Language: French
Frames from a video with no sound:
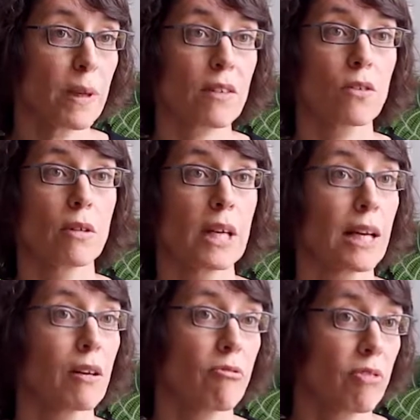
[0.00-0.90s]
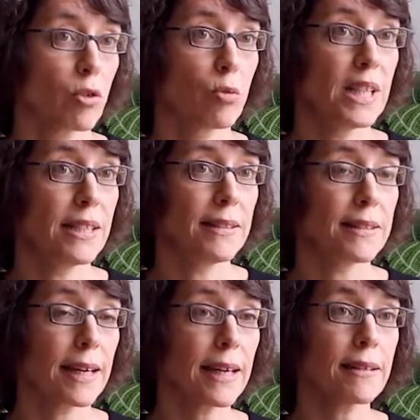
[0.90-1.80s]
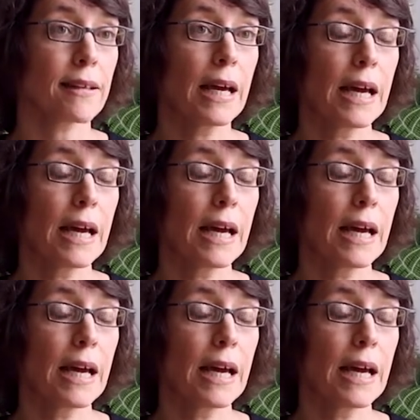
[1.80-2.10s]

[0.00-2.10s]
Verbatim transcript: personnel fin 2017,